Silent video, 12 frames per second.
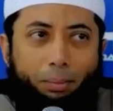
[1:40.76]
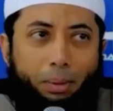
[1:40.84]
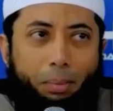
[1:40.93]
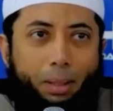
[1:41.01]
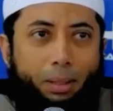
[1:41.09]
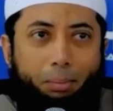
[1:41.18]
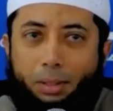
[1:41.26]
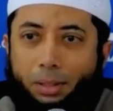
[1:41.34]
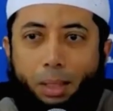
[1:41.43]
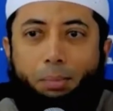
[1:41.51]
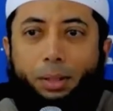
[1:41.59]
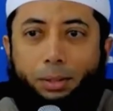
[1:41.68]
dalam ibadah,
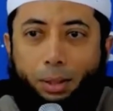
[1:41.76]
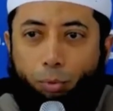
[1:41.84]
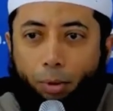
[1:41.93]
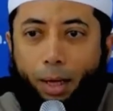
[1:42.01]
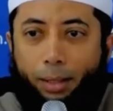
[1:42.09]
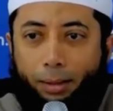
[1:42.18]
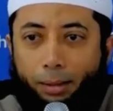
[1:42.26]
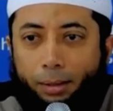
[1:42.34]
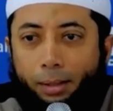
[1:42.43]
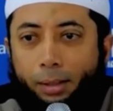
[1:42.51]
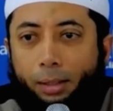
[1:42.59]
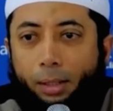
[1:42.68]
misal baca Quran
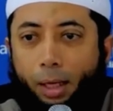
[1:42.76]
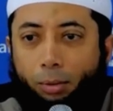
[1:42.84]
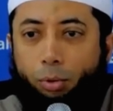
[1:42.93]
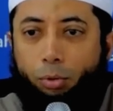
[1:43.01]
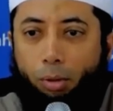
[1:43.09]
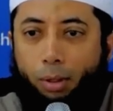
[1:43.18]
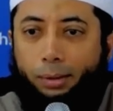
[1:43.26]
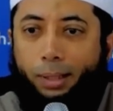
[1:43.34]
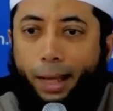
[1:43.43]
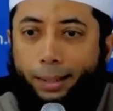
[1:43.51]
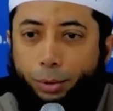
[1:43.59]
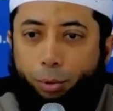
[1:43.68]
atau sholat
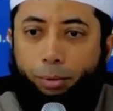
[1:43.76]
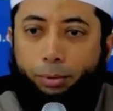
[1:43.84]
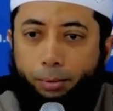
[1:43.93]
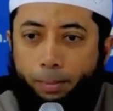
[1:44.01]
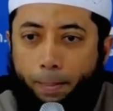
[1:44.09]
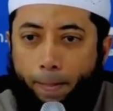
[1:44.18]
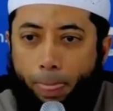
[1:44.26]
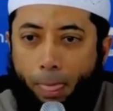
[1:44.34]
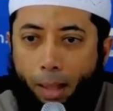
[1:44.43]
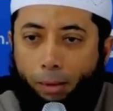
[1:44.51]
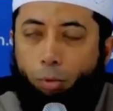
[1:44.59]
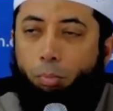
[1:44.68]
tahajud
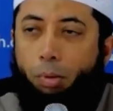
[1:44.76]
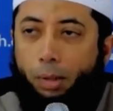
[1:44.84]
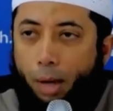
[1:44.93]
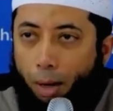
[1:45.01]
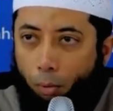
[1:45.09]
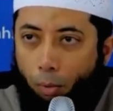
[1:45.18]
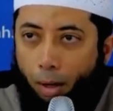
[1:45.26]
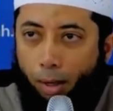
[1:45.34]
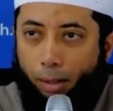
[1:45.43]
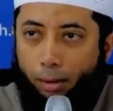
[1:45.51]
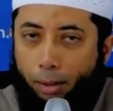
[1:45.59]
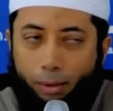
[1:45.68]
atau
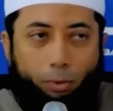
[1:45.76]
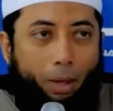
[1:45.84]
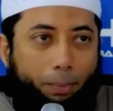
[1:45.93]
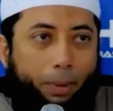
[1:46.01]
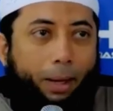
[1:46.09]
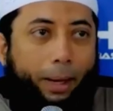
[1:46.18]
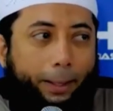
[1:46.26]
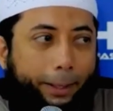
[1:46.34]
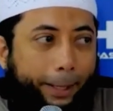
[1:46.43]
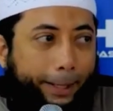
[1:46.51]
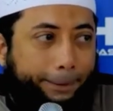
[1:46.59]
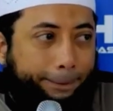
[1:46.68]
berdakwah atau apalah
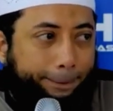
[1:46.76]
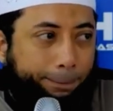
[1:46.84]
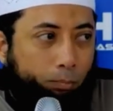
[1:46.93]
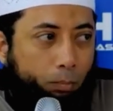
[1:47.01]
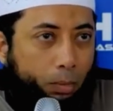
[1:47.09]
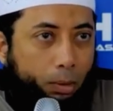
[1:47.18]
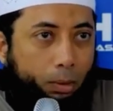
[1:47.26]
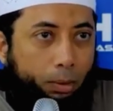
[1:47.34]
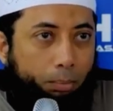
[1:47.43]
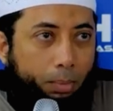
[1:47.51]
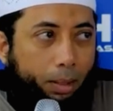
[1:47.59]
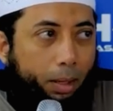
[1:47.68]
ya
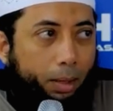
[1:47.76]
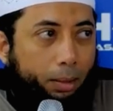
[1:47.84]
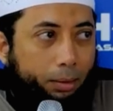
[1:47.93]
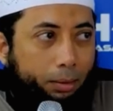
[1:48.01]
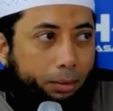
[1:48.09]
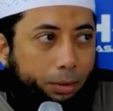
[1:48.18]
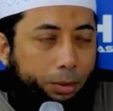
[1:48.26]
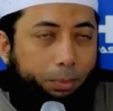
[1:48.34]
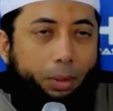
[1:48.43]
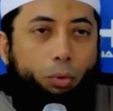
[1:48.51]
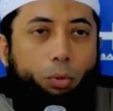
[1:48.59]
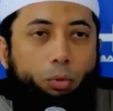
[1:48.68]
maka
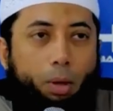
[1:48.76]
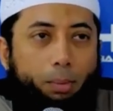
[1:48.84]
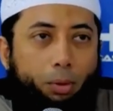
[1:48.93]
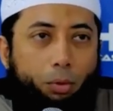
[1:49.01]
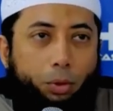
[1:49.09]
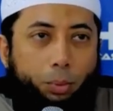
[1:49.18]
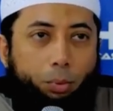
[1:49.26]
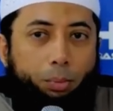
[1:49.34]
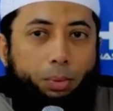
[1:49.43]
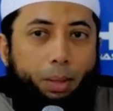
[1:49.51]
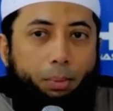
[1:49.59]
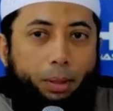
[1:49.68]
seminggu dua minggu
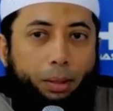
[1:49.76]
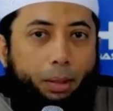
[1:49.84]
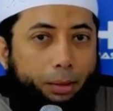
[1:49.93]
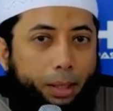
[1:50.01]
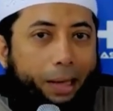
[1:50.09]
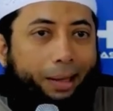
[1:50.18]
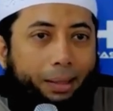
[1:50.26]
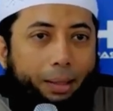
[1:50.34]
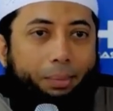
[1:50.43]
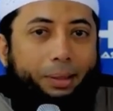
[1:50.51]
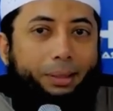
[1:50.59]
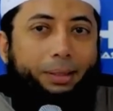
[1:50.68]
sebelum dia meninggal dia akan
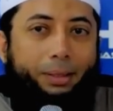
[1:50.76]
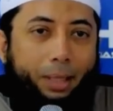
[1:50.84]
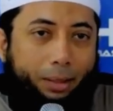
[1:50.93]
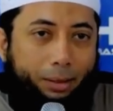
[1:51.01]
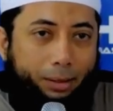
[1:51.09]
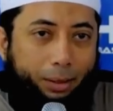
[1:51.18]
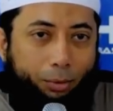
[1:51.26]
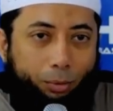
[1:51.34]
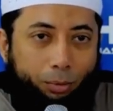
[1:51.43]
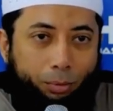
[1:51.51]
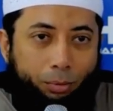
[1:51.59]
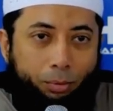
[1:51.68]
lebih gencar di situ
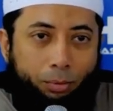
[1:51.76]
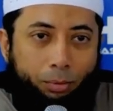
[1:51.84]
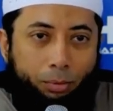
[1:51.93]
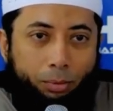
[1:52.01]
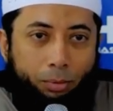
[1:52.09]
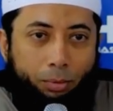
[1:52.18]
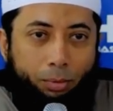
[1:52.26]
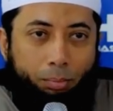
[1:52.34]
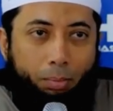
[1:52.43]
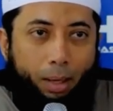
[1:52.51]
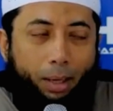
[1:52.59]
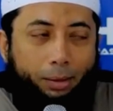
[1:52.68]

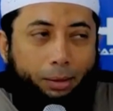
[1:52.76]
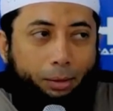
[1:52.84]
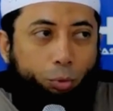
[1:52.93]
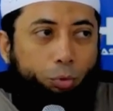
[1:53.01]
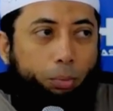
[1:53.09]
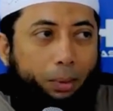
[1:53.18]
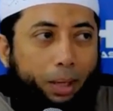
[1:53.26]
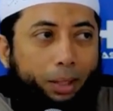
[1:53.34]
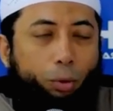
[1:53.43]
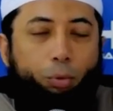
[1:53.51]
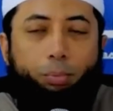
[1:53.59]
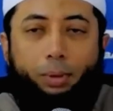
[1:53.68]
maka tertutuplah
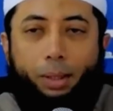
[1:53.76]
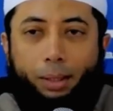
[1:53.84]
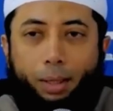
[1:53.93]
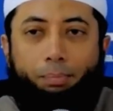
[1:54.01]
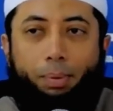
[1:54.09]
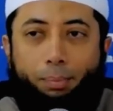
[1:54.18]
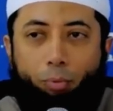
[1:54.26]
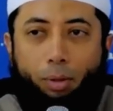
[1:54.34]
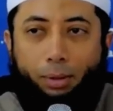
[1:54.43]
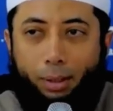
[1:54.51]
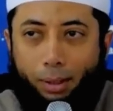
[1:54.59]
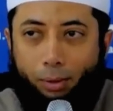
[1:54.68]
hidupnya dengan
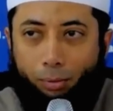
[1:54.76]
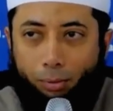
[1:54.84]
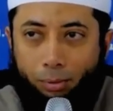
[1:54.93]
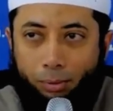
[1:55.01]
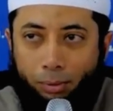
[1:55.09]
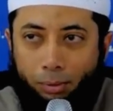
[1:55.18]
perbuatan itu.